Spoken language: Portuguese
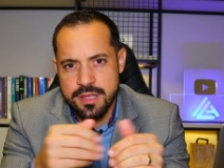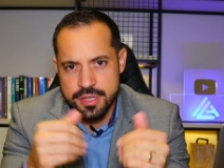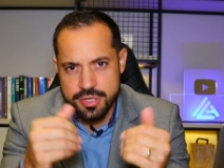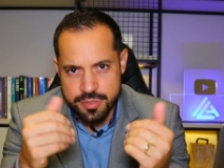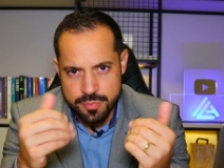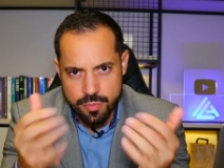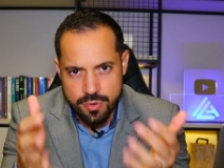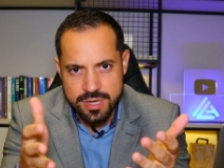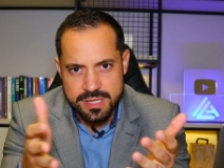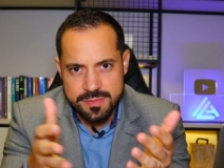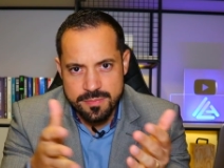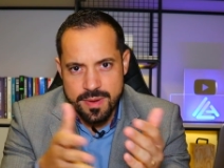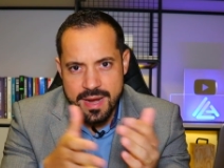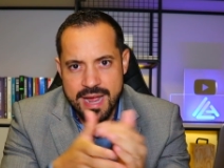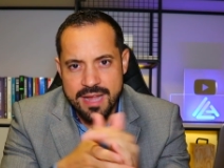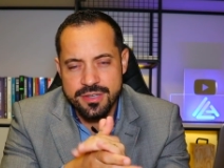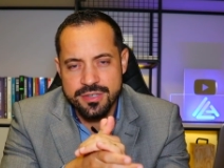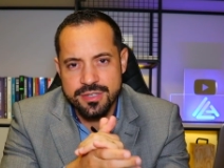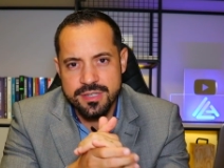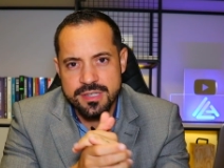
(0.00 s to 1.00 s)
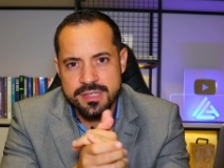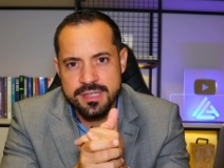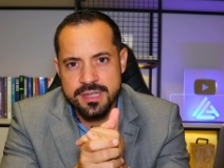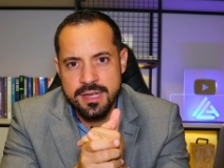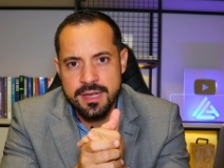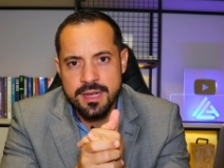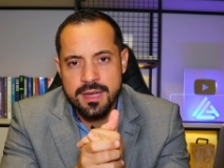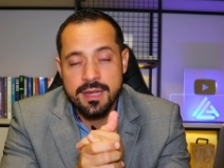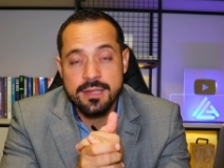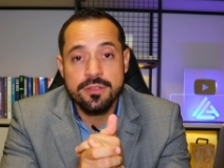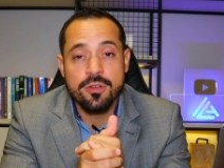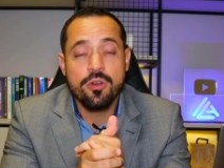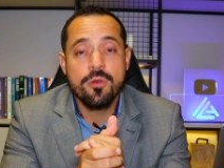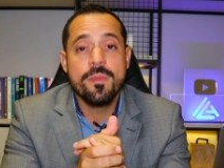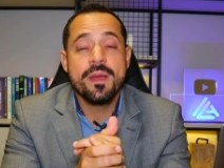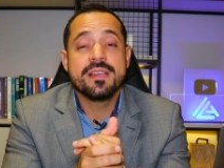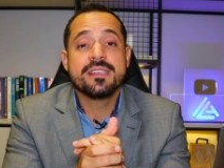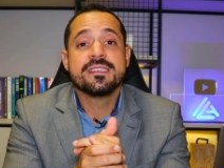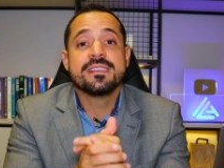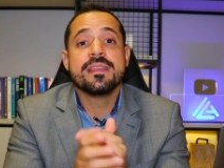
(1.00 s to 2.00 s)
e de boas práticas. Então,
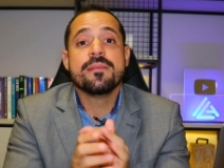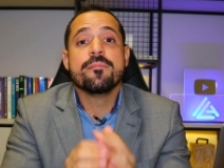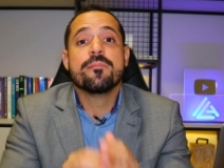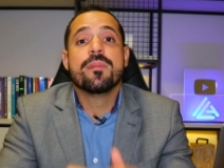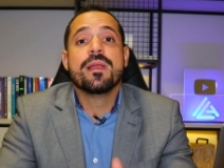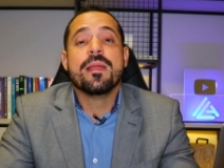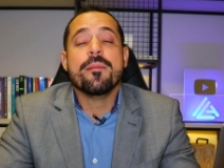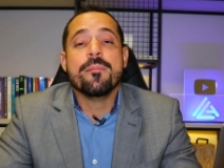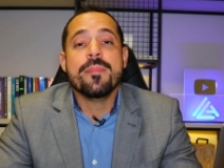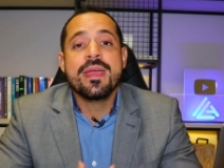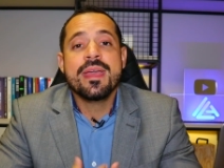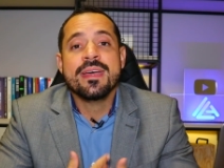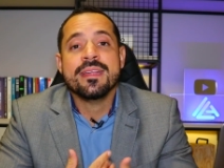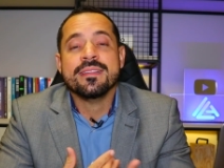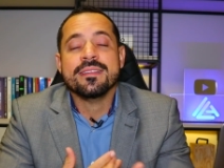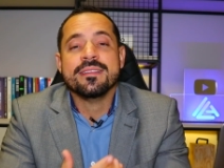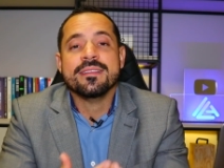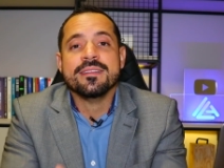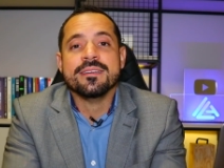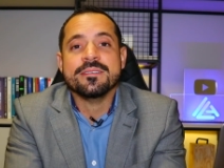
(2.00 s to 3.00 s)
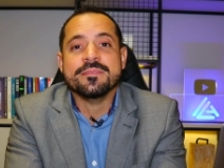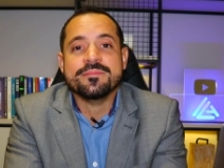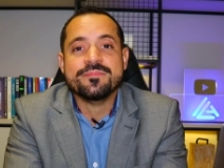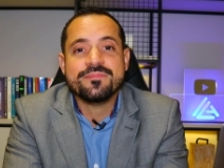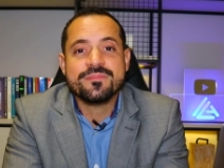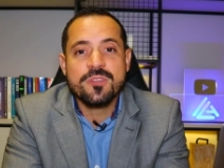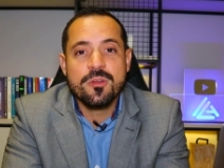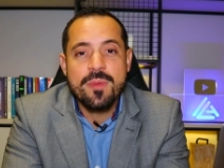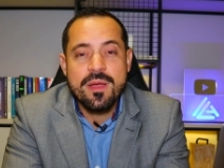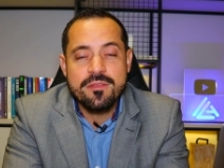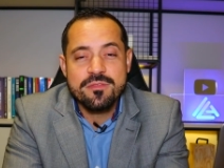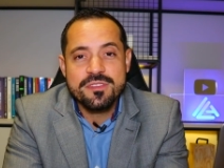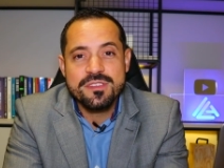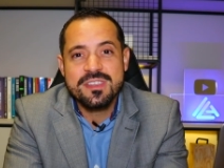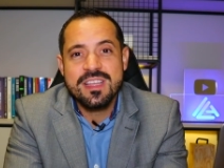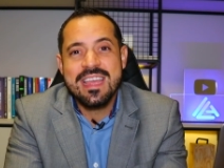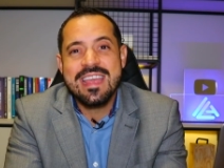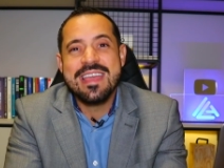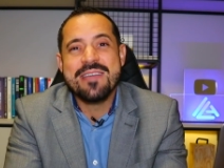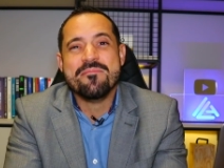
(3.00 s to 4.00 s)
como é que você implementa, como é que
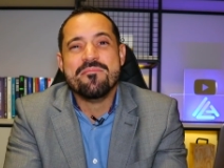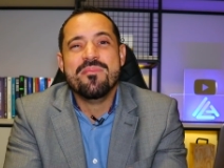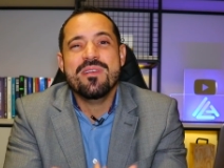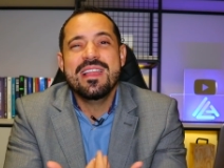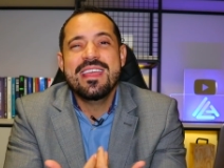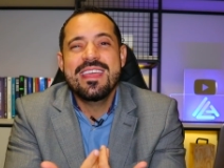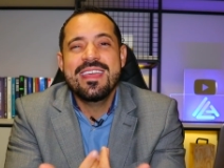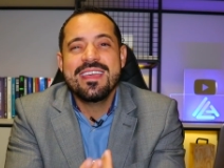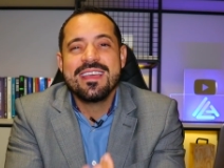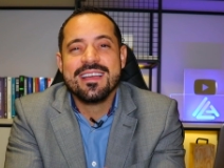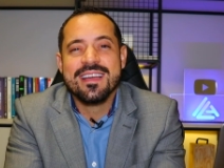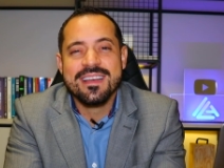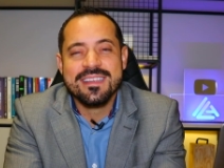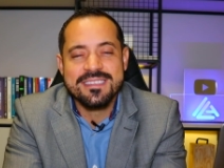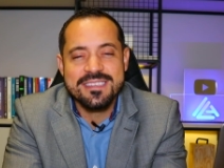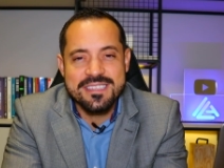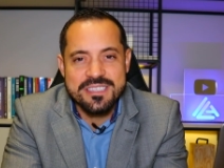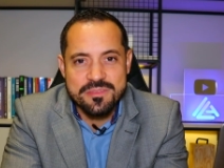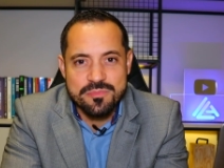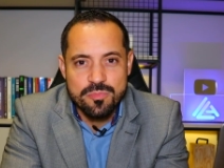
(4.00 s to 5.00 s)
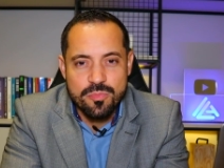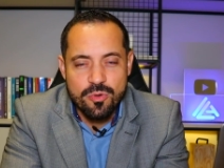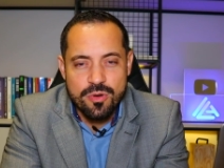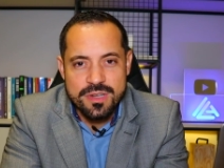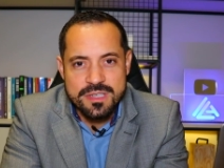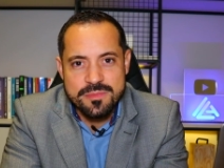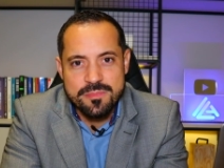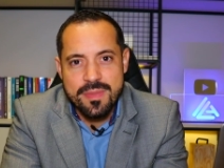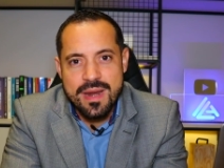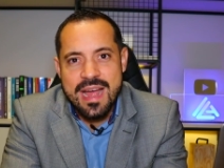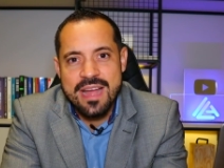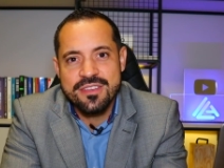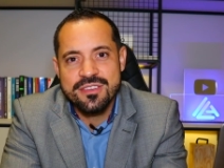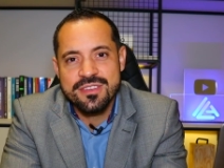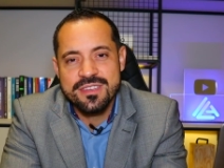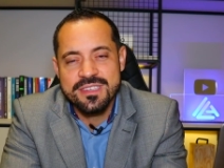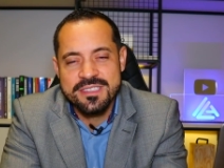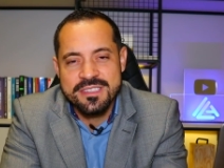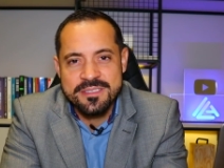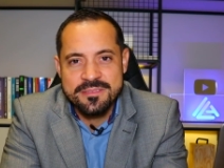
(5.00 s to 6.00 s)
você replica essas boas
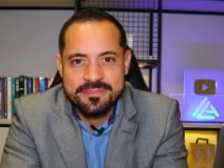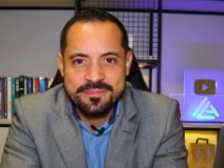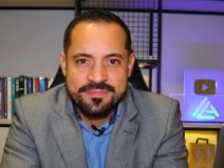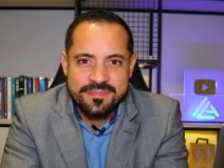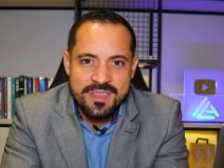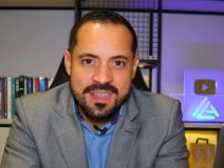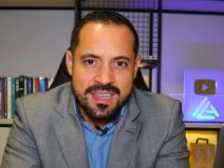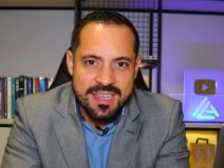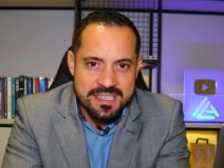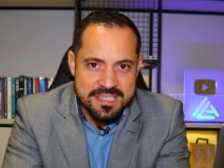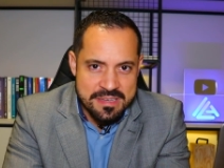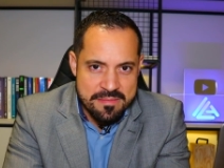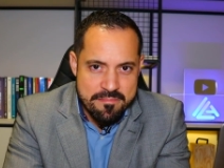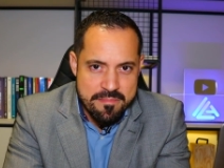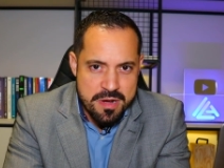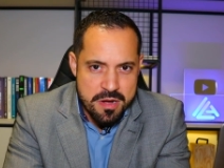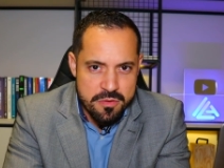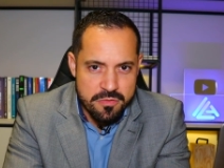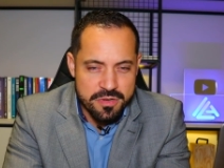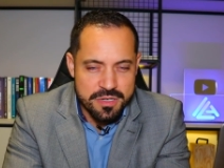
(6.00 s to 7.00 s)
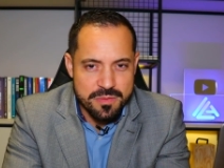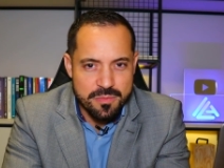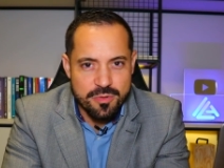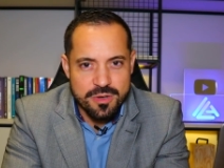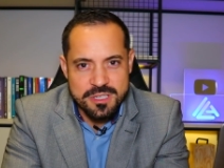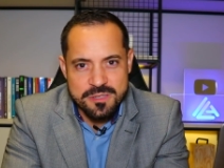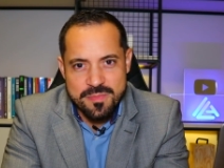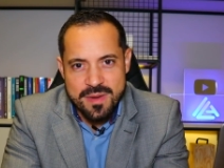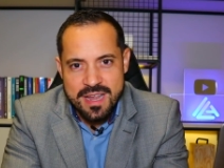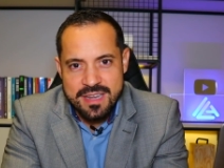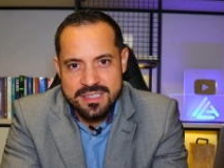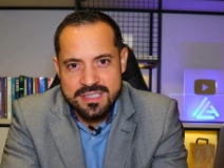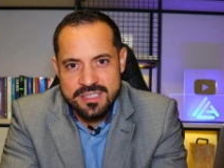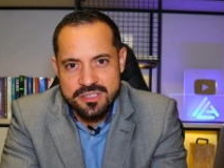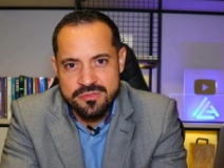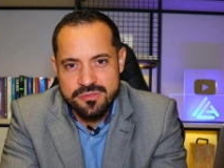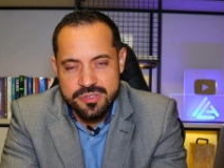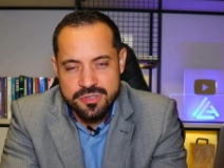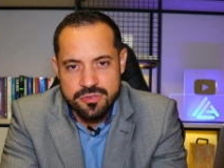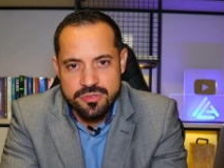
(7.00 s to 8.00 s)
práticas, esse banco de boas práticas
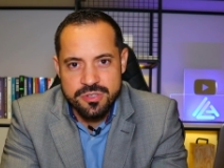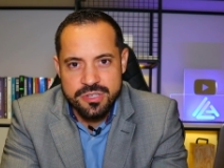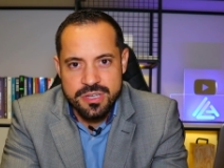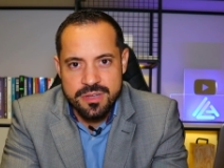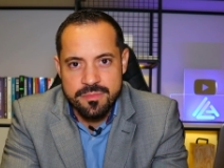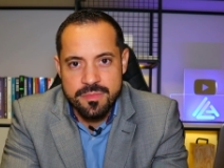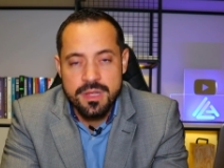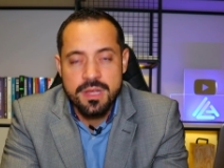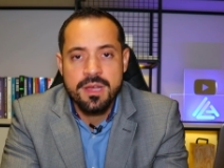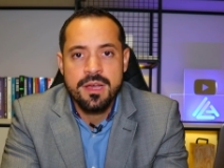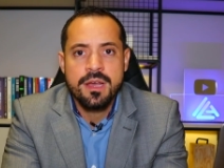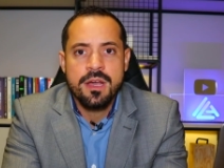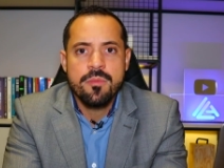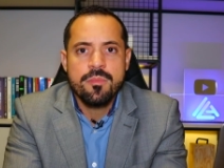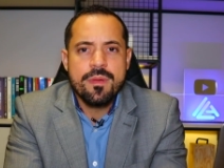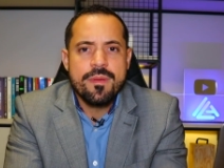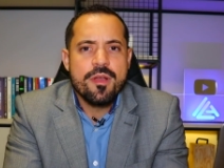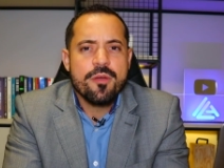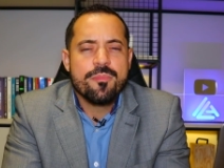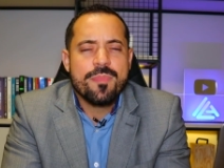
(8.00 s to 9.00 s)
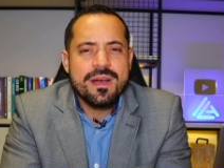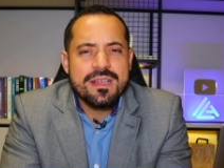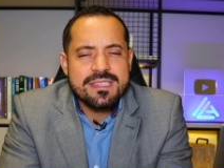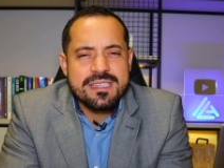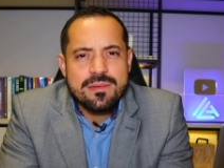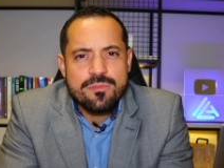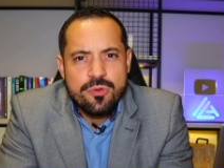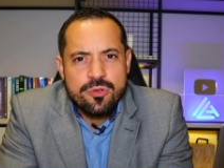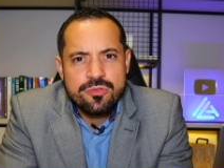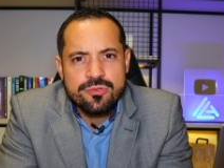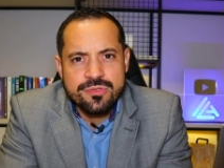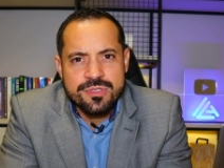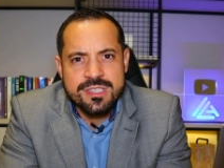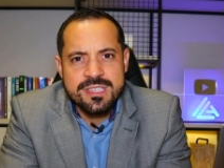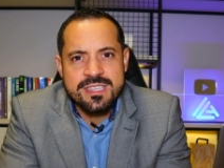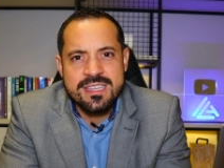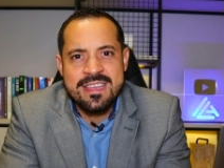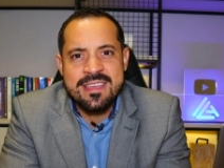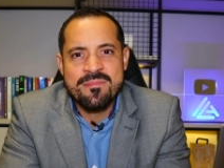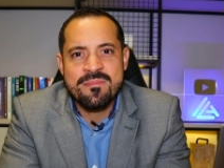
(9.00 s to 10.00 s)
no seu time? O primeiro passo é muito
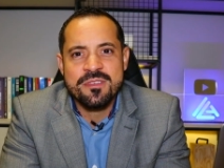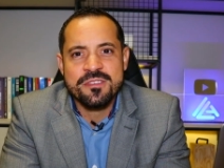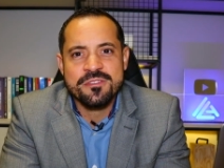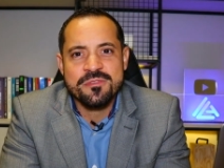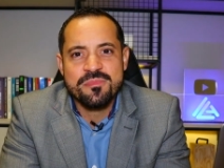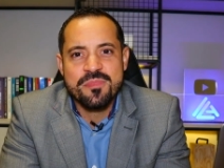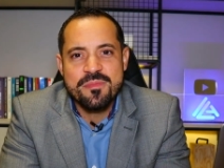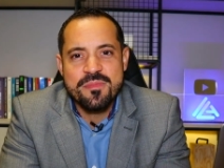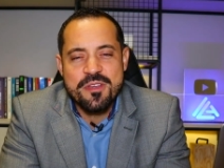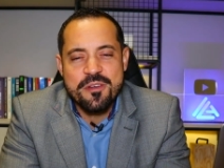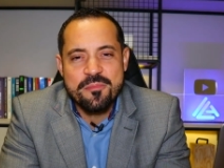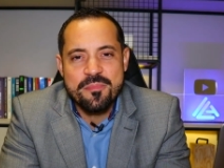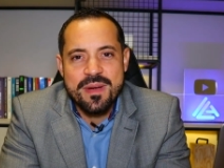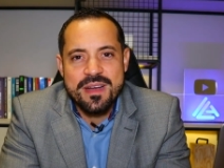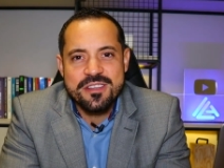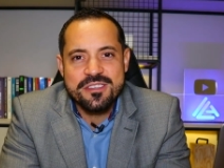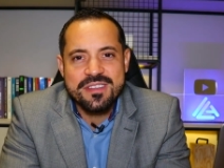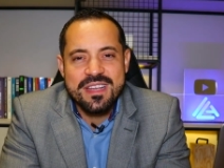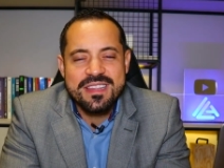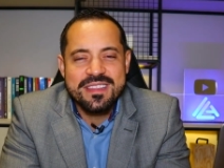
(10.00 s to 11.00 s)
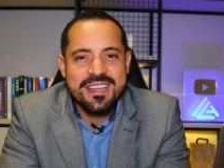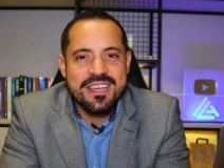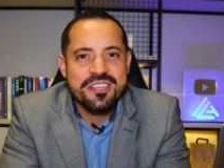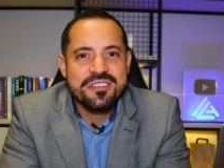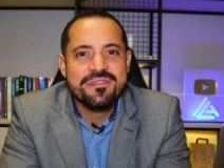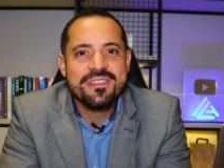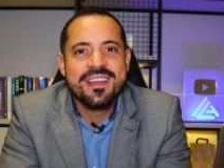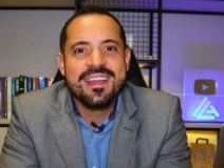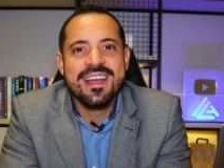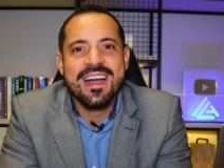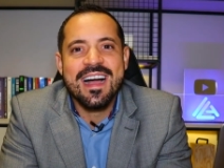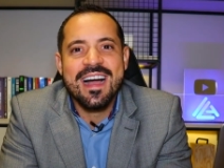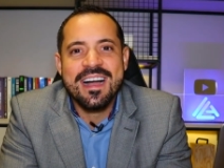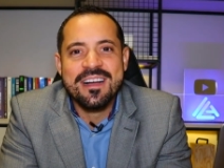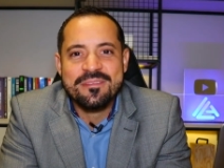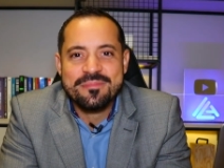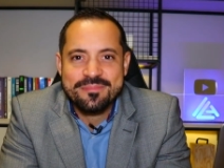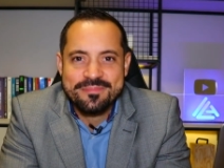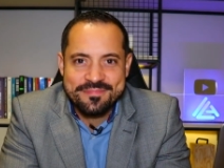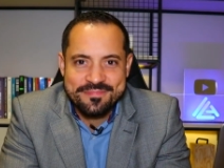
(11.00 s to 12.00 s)
simples. O primeiro passo é
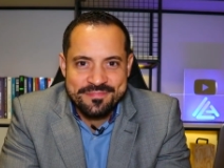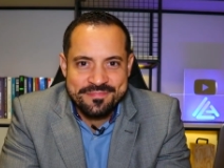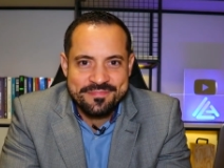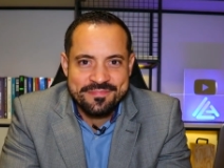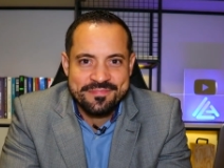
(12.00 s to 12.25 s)
identificar.